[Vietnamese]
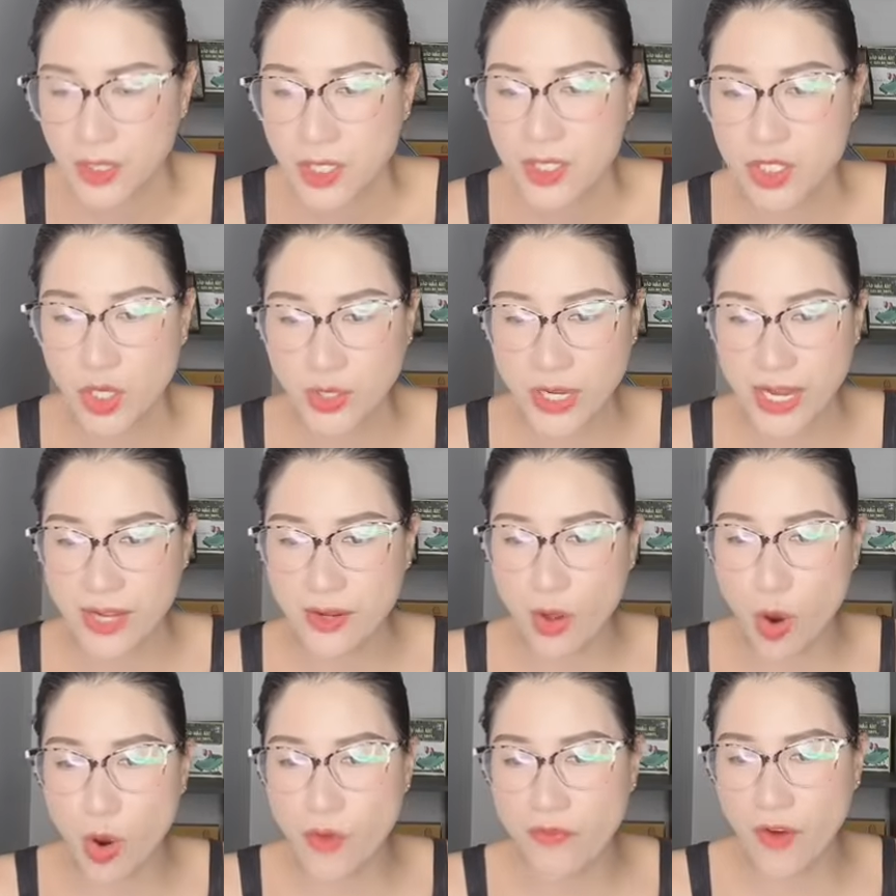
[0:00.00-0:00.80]
cho nên
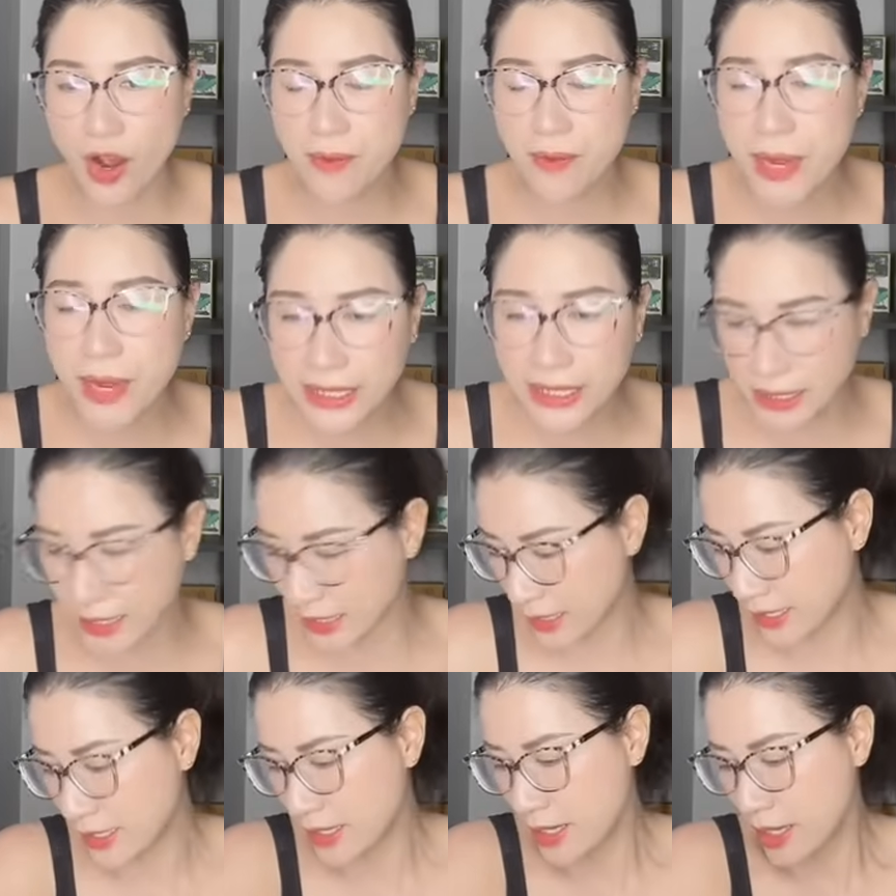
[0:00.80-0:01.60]
đối với mình ý,
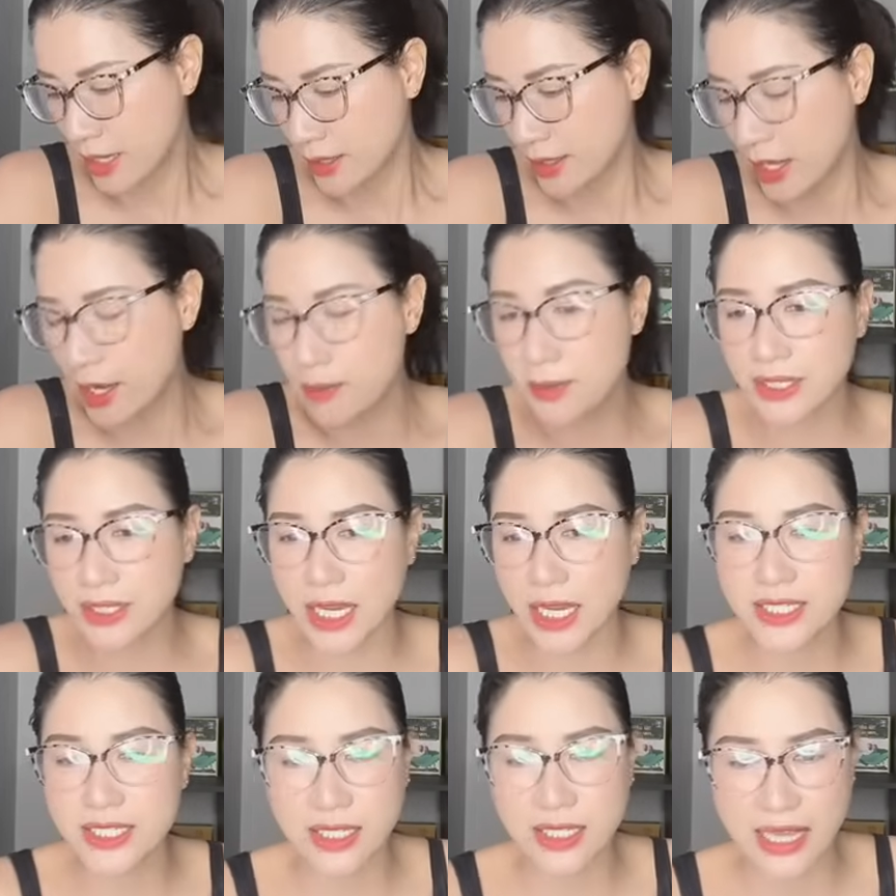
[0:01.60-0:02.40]
thì mình
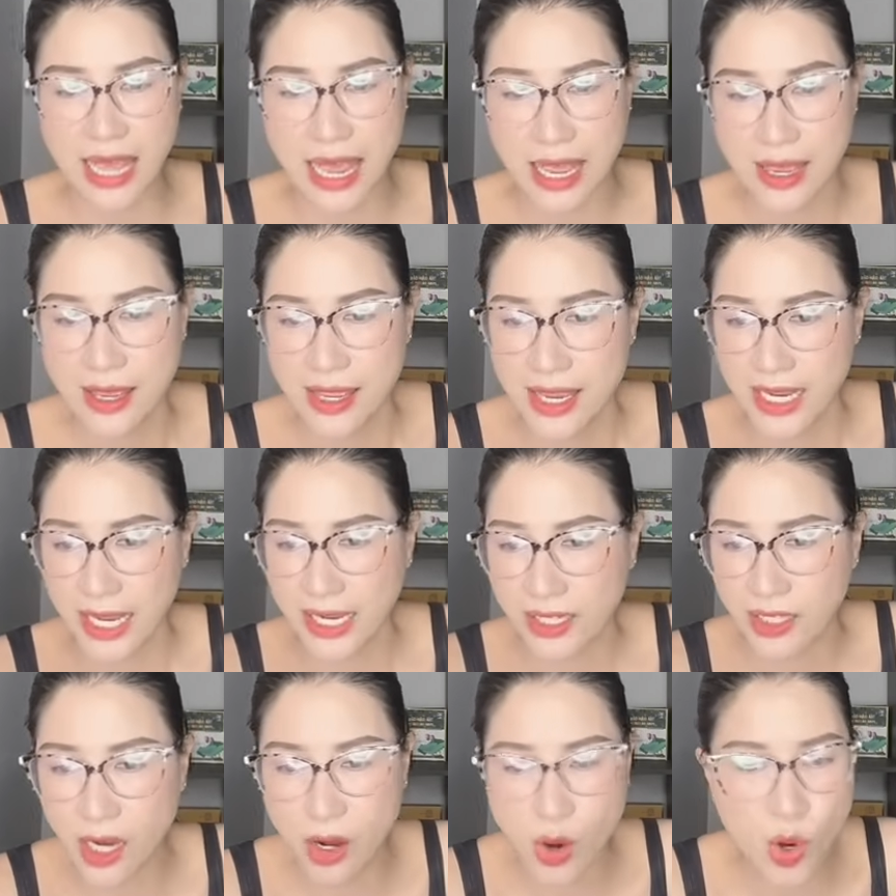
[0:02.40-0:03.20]
thấy rằng là cái
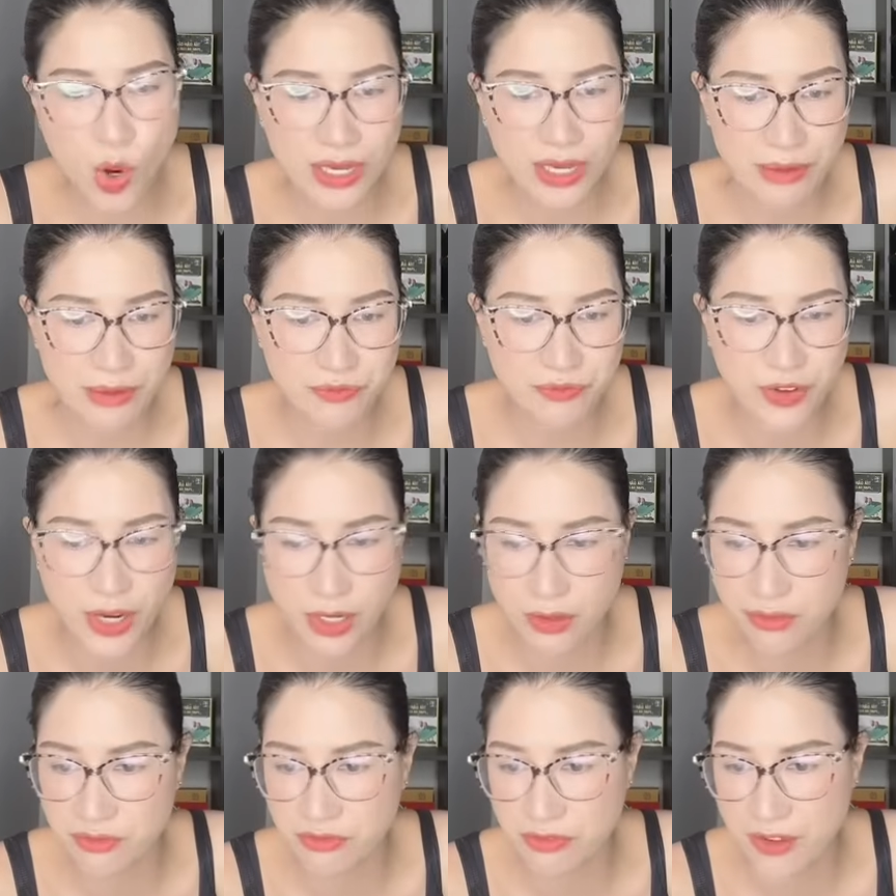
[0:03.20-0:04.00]
cơ hội làm
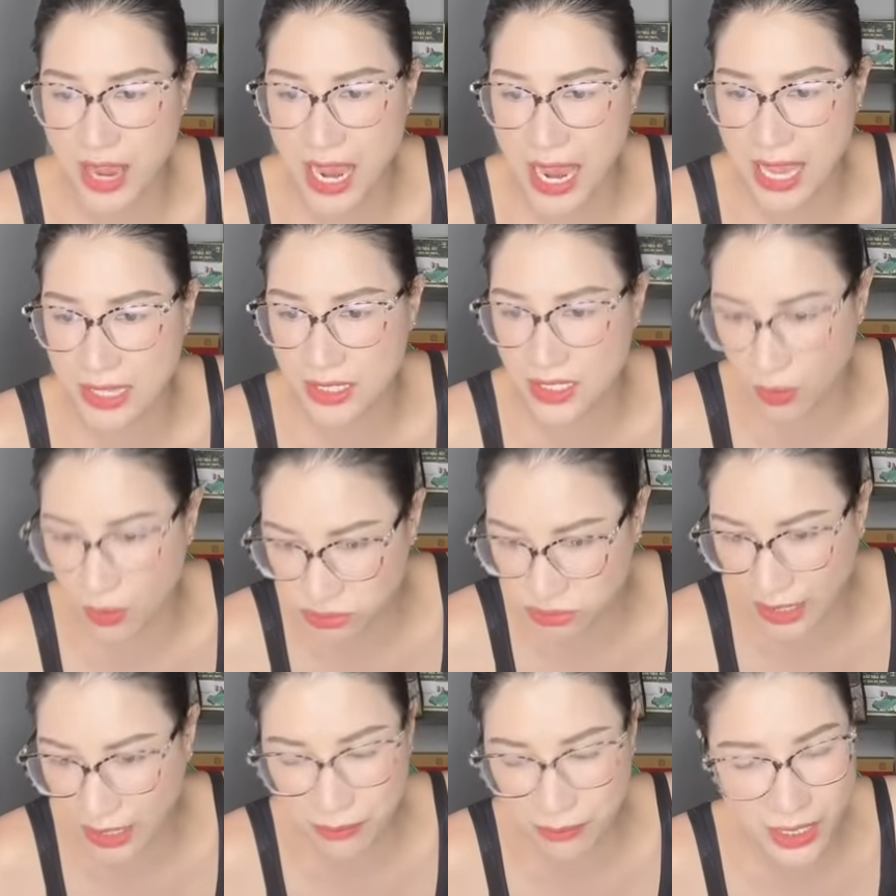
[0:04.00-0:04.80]
việc và sống
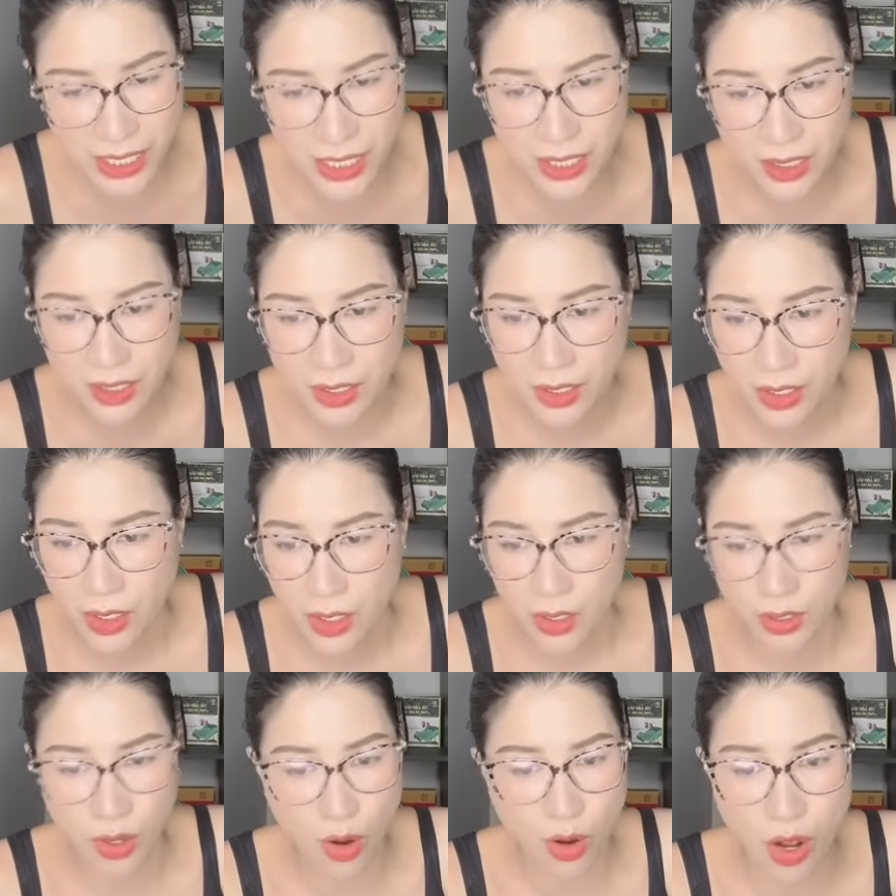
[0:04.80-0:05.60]
tại Mỹ
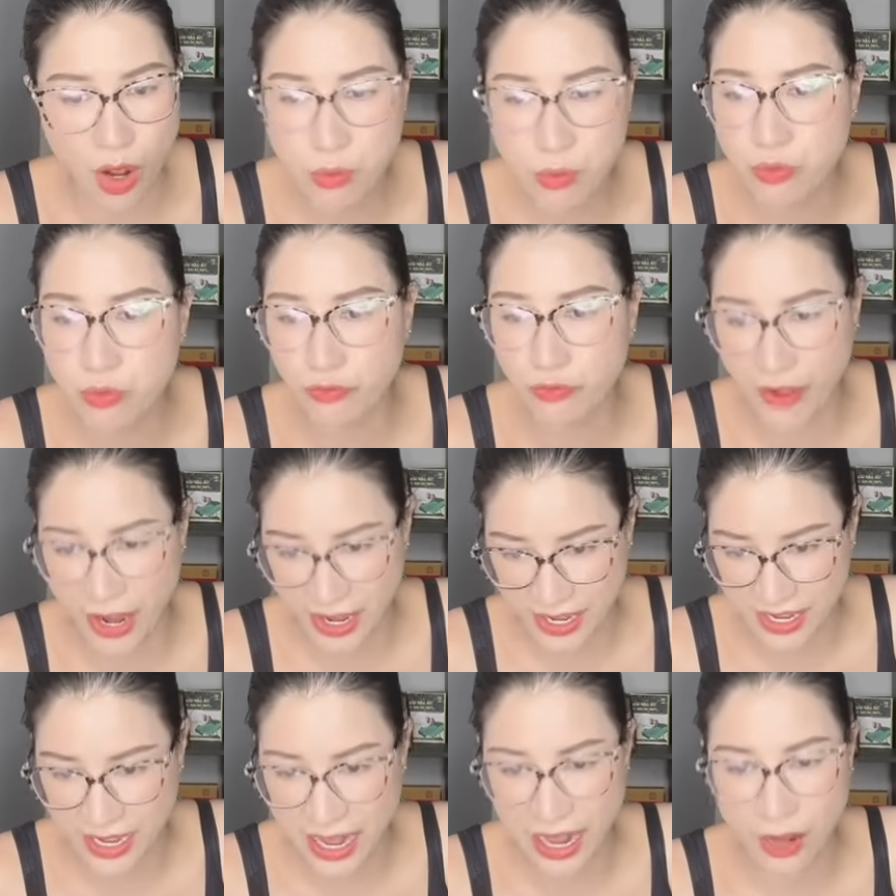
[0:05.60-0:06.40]
nó không phải
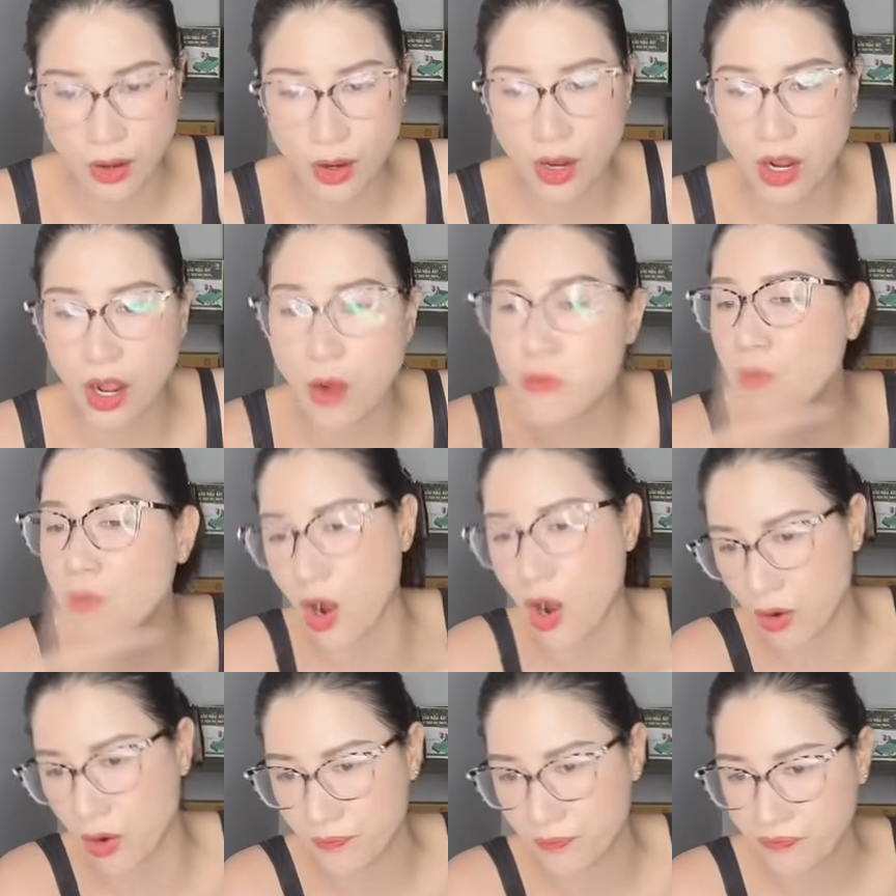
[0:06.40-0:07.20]
là không
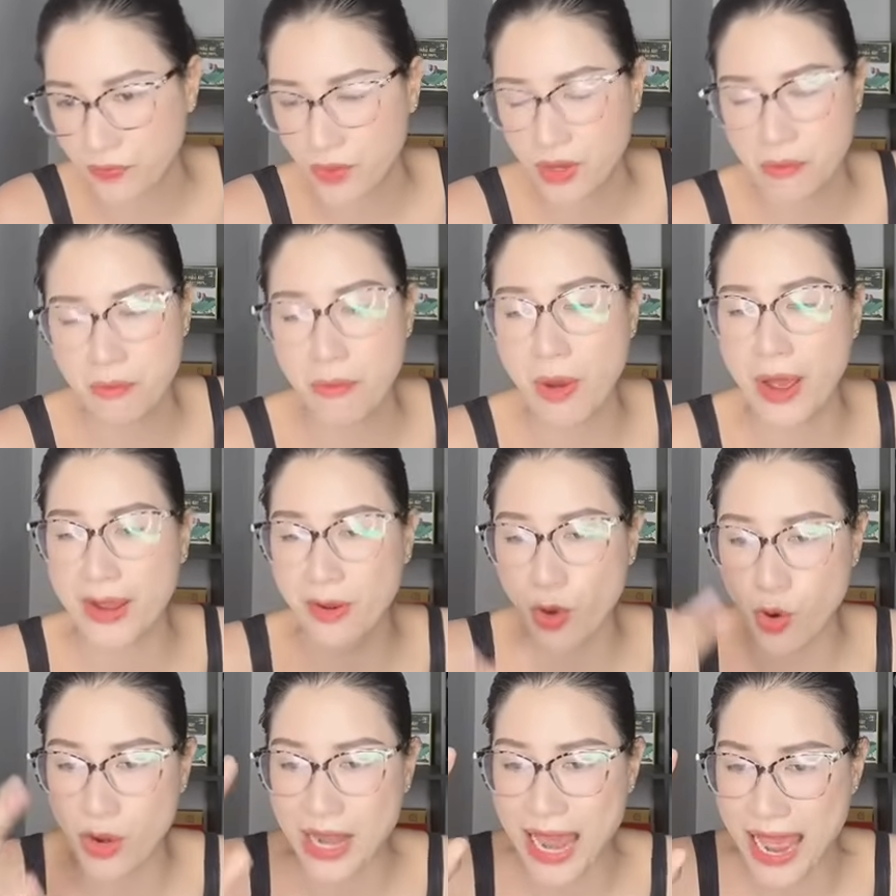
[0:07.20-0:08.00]
có mà
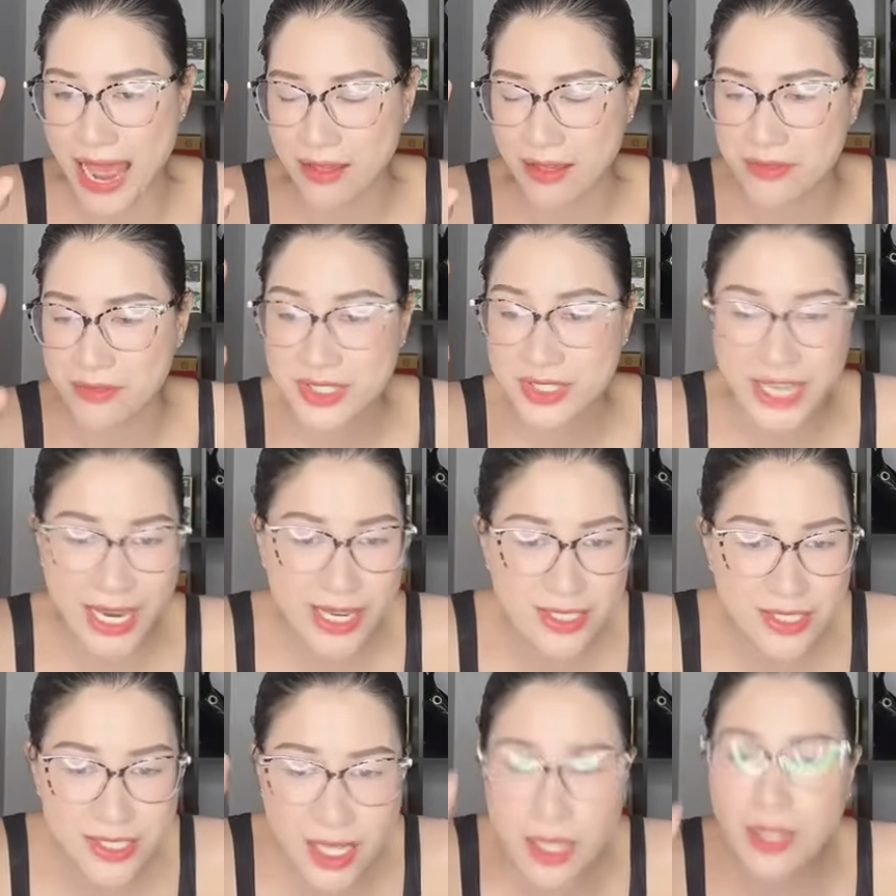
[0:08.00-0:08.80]
nó là sẽ
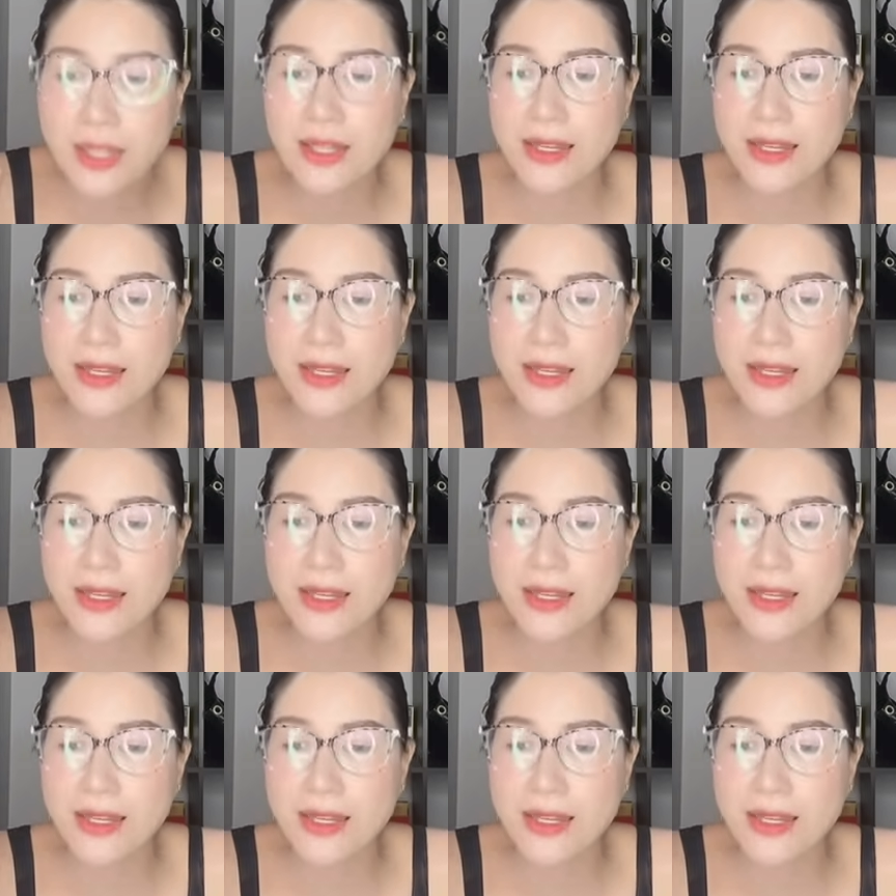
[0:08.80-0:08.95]
rất